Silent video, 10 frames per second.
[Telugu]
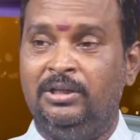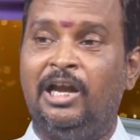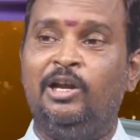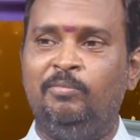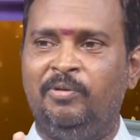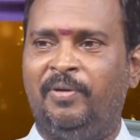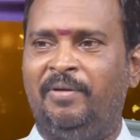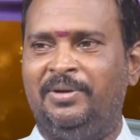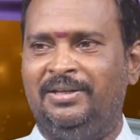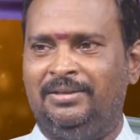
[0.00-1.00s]
దాంట్లో మీ
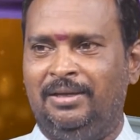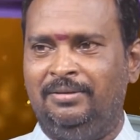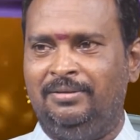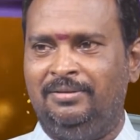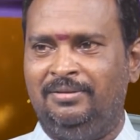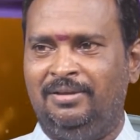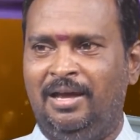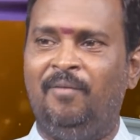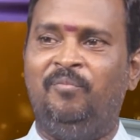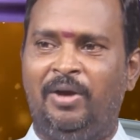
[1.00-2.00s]
ప్రాఫిట్ ఎంత
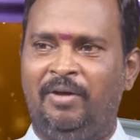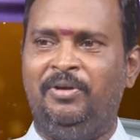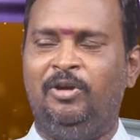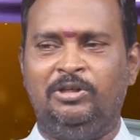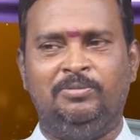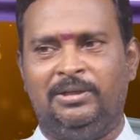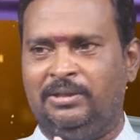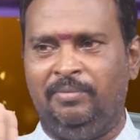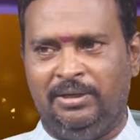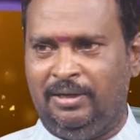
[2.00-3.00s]
ఆ ప్రాఫిట్లోంచి
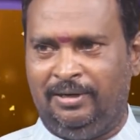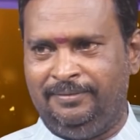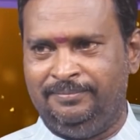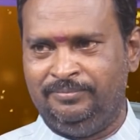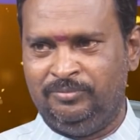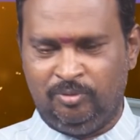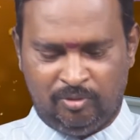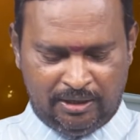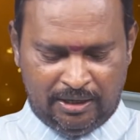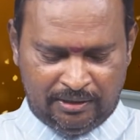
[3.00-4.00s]
మాత్రమే ఇవ్వాలి
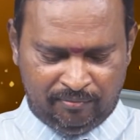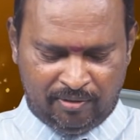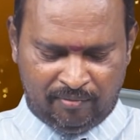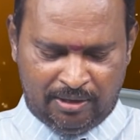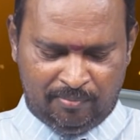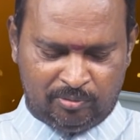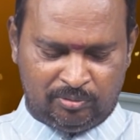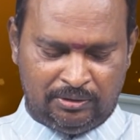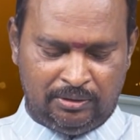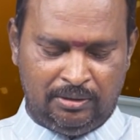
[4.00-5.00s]
ఓకేనా అది ఇవ్వడం వల్ల
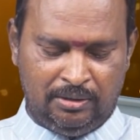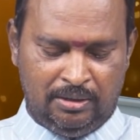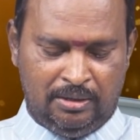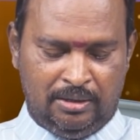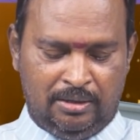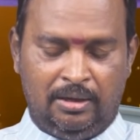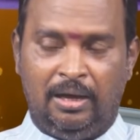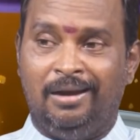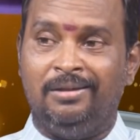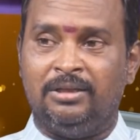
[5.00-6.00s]
ఏమవుతుంది
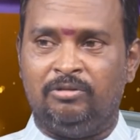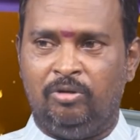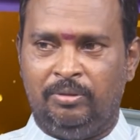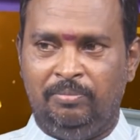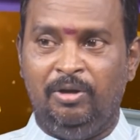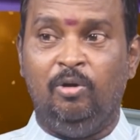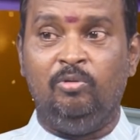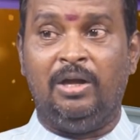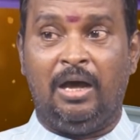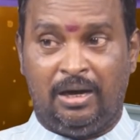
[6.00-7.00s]
అనంతత్వాన్ని మీలో
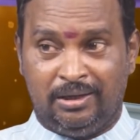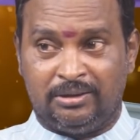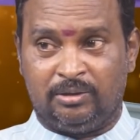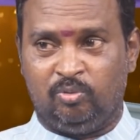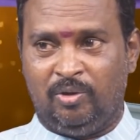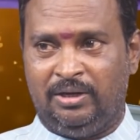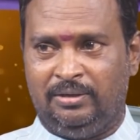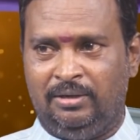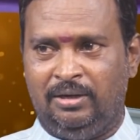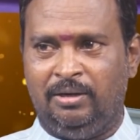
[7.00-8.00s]
ఉన్న
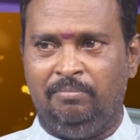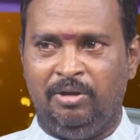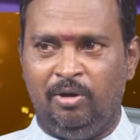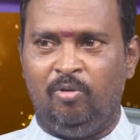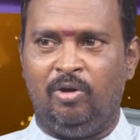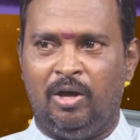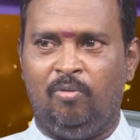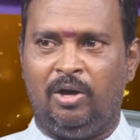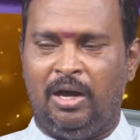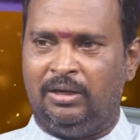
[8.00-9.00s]
అనంతత్వానికి అంటే మీలో ఉన్న
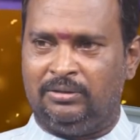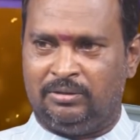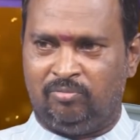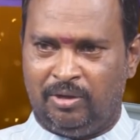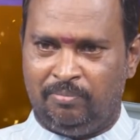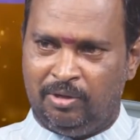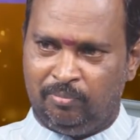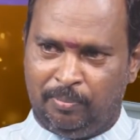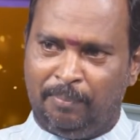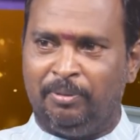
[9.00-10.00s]
ఒక అనంతత్వాన్ని మీరు
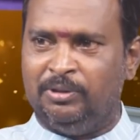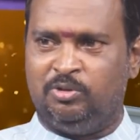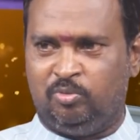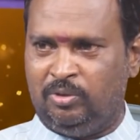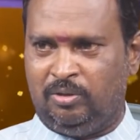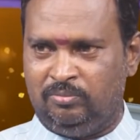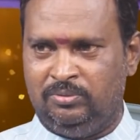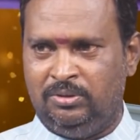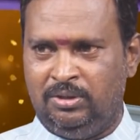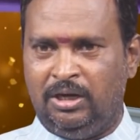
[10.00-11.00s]
పెంపొందించుకున్నారు
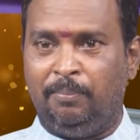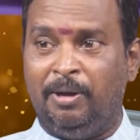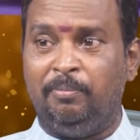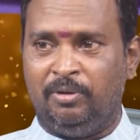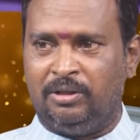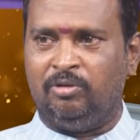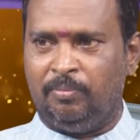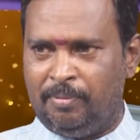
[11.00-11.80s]
అంటే పరిపూర్ణత్వాన్ని